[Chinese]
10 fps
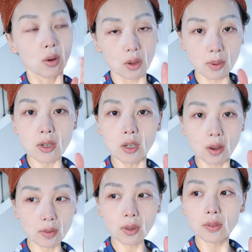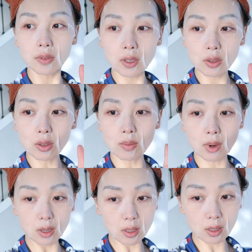我一般吃完晚饭就
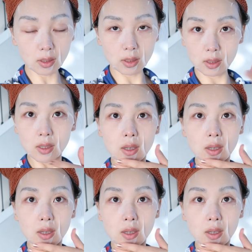马上洗